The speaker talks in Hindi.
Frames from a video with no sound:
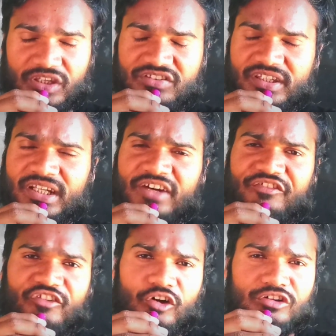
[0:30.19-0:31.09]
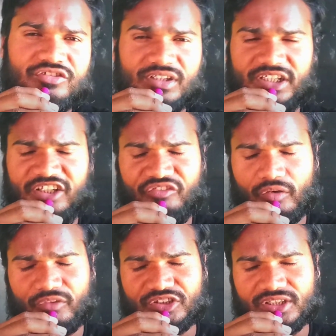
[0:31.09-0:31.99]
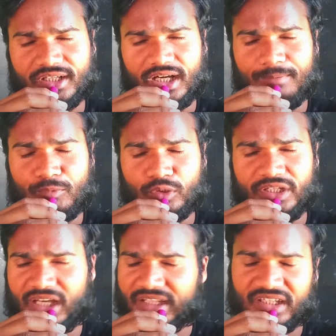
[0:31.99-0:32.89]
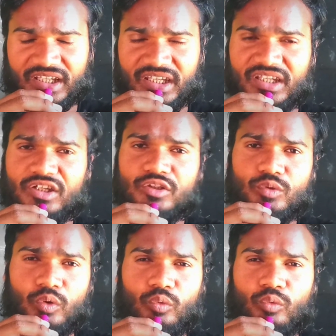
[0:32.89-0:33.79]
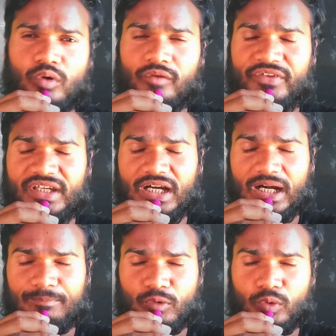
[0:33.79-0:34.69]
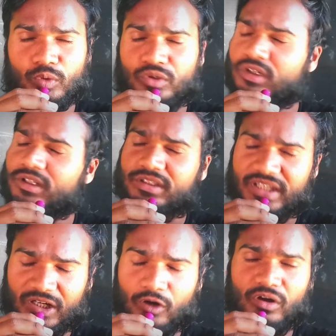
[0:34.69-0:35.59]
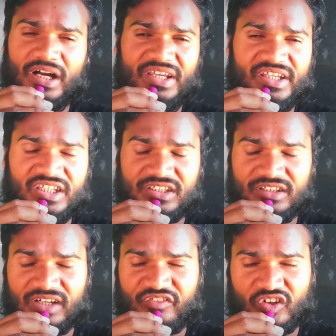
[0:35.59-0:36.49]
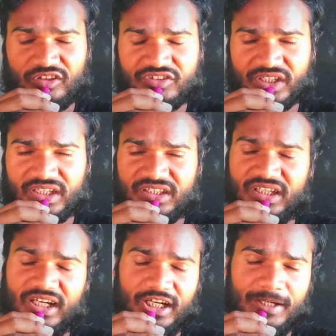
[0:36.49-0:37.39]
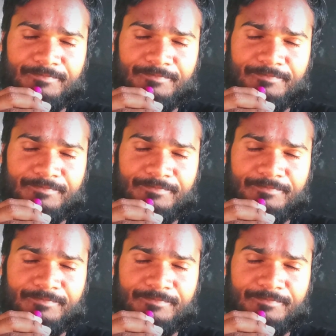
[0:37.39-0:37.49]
किसी ने फॉल्स इन्फॉर्मेशन आपको दिखाता है तो वो भी आपको दिखाऊंगा कितना फॉल्स है कितना